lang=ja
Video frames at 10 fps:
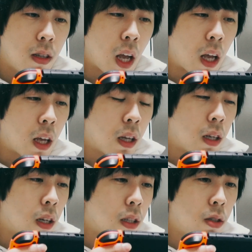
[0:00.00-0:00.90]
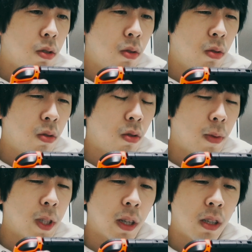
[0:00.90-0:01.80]
なんかすぐ吹っ
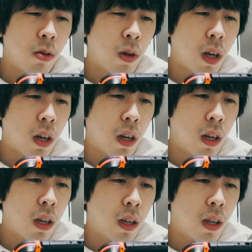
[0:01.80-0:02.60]
飛ばされるわ